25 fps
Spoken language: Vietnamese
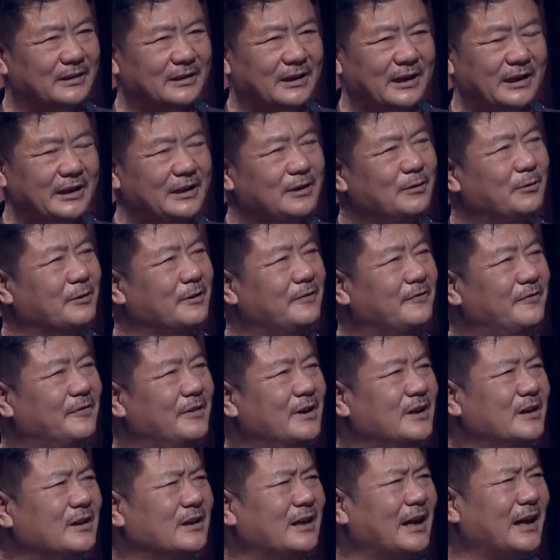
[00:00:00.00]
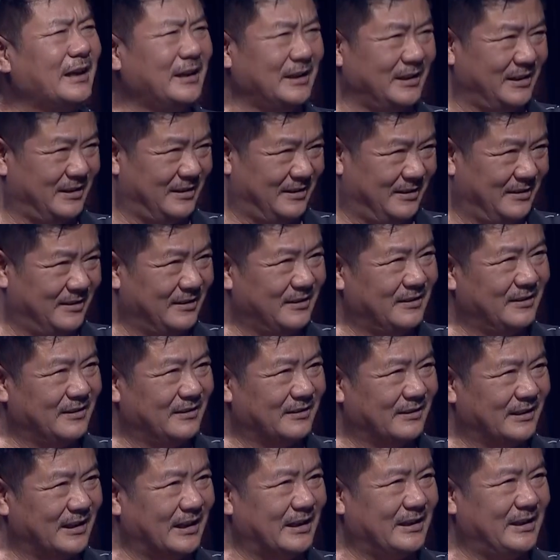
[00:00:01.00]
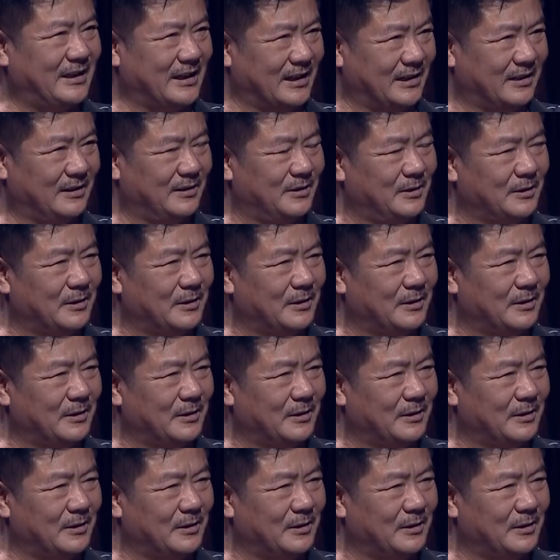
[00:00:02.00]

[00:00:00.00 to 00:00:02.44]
thay đổi phương cách thể hiện.